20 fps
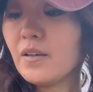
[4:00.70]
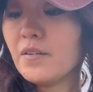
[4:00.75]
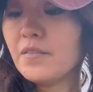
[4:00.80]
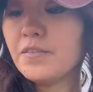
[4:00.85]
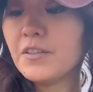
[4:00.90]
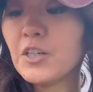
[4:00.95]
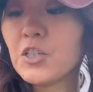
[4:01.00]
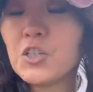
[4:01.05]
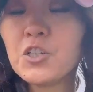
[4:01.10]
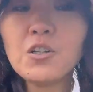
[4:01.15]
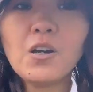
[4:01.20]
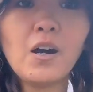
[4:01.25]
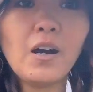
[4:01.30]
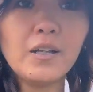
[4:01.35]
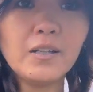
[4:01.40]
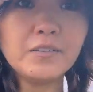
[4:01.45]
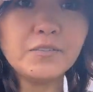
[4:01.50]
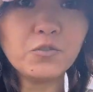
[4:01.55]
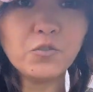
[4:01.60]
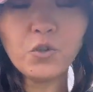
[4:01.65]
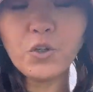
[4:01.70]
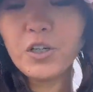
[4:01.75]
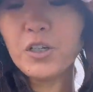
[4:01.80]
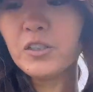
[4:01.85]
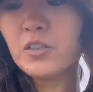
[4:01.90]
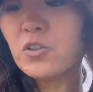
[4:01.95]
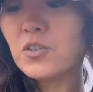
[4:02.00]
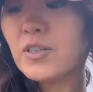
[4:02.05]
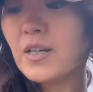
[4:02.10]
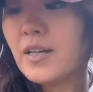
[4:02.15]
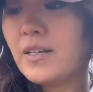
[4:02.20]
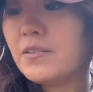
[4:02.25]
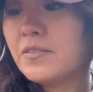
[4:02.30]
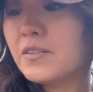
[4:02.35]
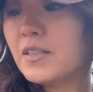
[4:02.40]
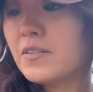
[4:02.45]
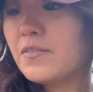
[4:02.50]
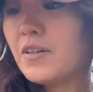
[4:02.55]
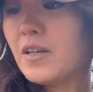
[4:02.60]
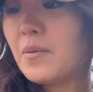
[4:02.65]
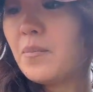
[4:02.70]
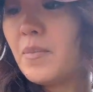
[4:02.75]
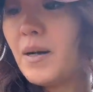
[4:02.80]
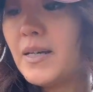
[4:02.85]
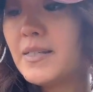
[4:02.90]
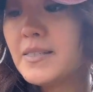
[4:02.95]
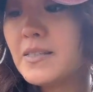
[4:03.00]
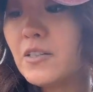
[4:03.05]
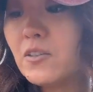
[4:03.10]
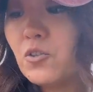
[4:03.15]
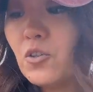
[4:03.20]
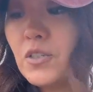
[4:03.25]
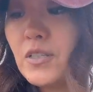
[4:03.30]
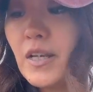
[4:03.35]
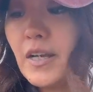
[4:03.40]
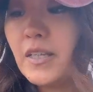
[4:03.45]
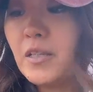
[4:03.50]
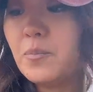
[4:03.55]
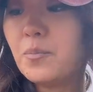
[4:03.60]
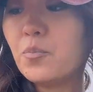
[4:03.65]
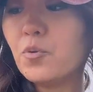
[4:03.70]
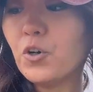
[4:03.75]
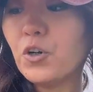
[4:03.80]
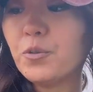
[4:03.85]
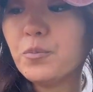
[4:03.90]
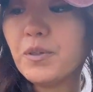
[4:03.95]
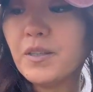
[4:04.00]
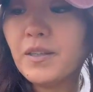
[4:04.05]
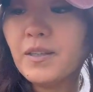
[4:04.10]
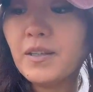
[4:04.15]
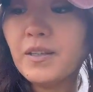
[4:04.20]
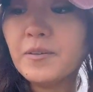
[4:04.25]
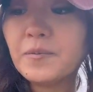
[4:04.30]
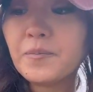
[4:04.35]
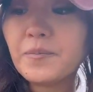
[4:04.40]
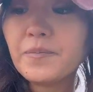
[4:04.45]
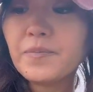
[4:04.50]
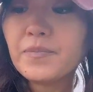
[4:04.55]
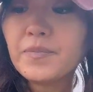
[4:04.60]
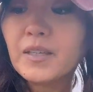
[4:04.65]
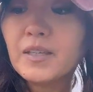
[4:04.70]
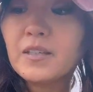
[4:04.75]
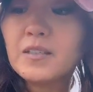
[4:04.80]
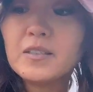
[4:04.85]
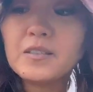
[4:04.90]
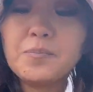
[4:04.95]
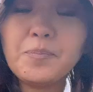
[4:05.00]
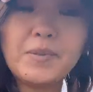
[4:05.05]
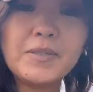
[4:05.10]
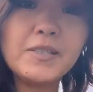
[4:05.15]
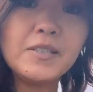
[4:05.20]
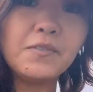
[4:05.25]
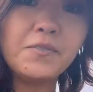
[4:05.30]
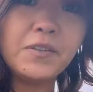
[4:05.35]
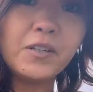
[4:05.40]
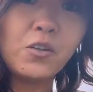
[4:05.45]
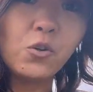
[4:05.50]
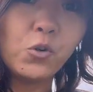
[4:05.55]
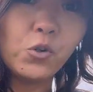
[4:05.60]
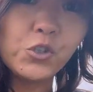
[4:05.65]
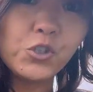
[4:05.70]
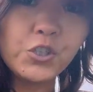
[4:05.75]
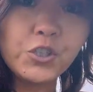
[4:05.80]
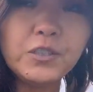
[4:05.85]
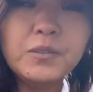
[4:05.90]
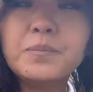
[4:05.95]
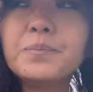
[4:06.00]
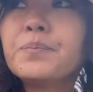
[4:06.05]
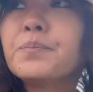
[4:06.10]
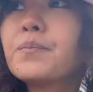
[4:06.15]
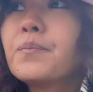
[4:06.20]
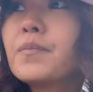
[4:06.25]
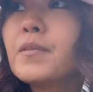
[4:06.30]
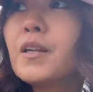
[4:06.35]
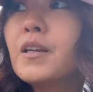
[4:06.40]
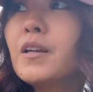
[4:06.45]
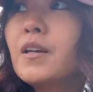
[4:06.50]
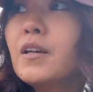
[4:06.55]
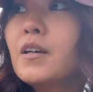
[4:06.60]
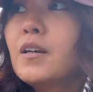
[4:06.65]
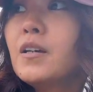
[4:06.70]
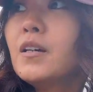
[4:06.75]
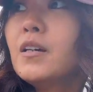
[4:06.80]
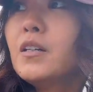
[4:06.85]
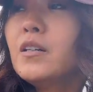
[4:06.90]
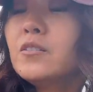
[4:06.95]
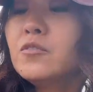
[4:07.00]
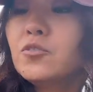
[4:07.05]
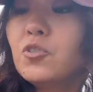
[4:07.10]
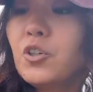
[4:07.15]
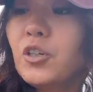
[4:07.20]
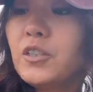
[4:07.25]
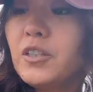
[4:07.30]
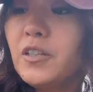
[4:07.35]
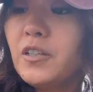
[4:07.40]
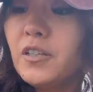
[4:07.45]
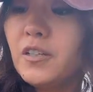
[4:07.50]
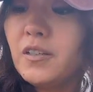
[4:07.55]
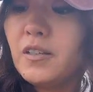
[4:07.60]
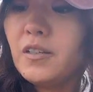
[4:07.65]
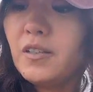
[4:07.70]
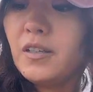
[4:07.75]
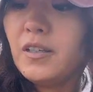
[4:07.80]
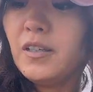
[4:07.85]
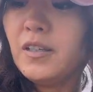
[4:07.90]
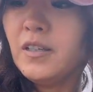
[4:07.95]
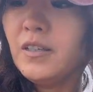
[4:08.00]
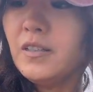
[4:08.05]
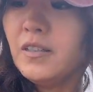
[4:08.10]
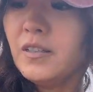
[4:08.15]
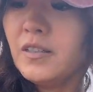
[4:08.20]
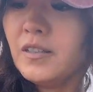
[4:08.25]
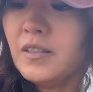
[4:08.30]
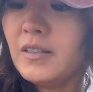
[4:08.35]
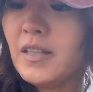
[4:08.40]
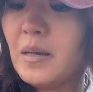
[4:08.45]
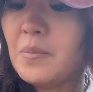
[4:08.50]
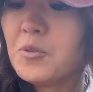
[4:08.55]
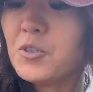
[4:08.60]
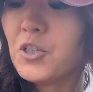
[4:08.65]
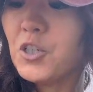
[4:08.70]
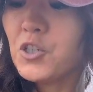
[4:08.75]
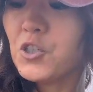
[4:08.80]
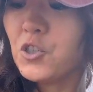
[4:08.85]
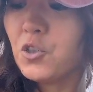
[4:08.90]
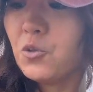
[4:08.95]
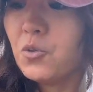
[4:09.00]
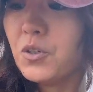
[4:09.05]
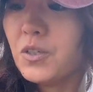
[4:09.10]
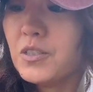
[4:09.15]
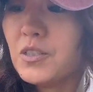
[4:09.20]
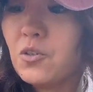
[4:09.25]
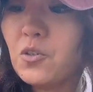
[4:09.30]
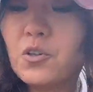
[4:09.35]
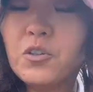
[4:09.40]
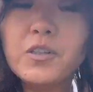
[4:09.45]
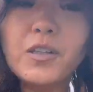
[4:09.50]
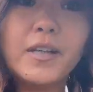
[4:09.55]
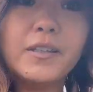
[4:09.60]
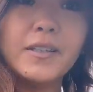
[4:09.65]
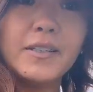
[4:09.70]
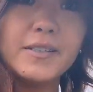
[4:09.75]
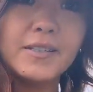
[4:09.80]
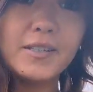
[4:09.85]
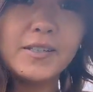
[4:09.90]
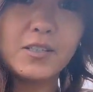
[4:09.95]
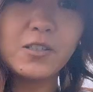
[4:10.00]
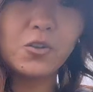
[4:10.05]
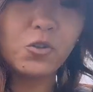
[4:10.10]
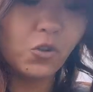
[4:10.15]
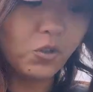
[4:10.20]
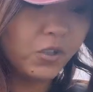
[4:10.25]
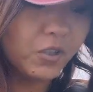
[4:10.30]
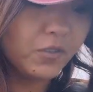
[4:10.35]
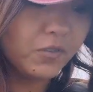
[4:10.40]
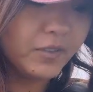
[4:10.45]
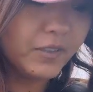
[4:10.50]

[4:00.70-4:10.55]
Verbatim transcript: Virgin Olive Oil, то есть оливковое масло. То есть они пойманы в Pacific Ocean. Вот. И там 6 штук. Стоят они 10 долларов.